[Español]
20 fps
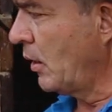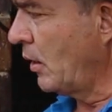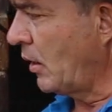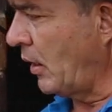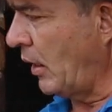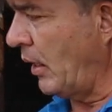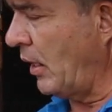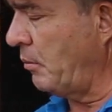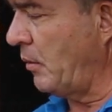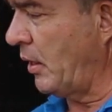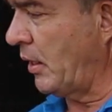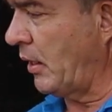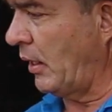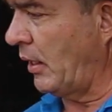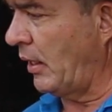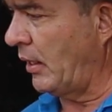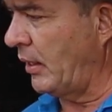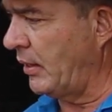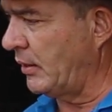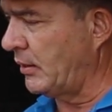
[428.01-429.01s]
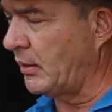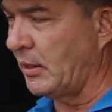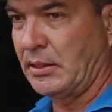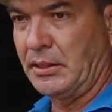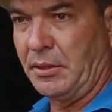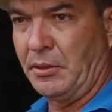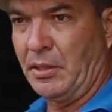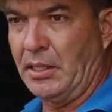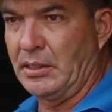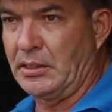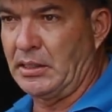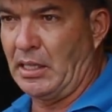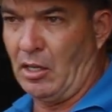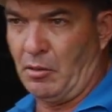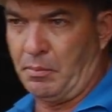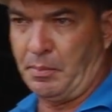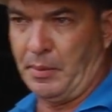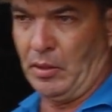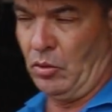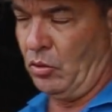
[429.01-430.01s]
créanme que la he
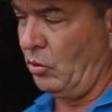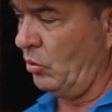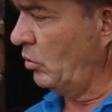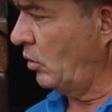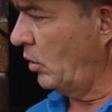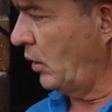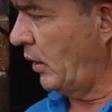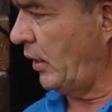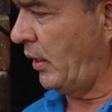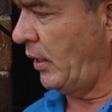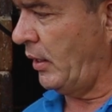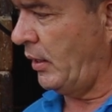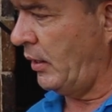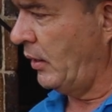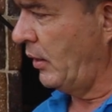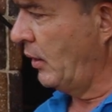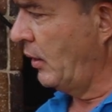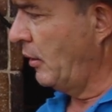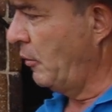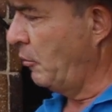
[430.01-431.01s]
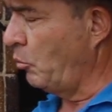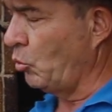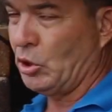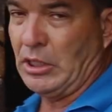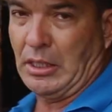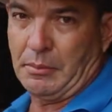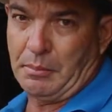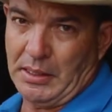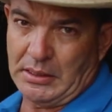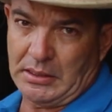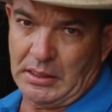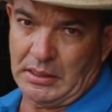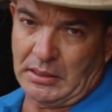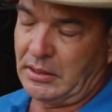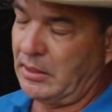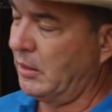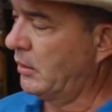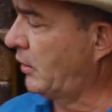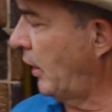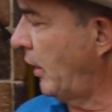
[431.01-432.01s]
desensibilizado, pero eh, muchas
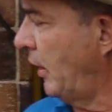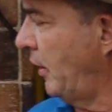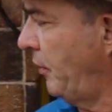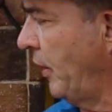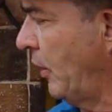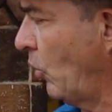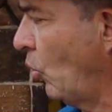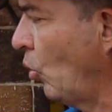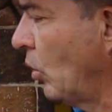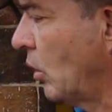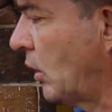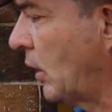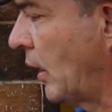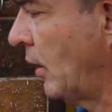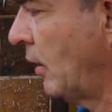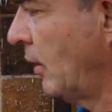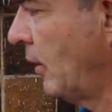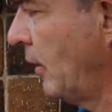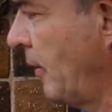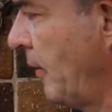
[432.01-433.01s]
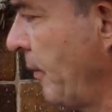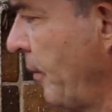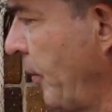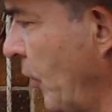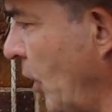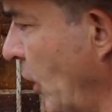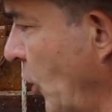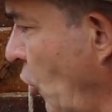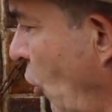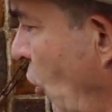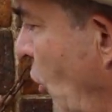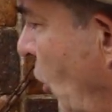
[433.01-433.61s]
veces se dificulta. Entonces yo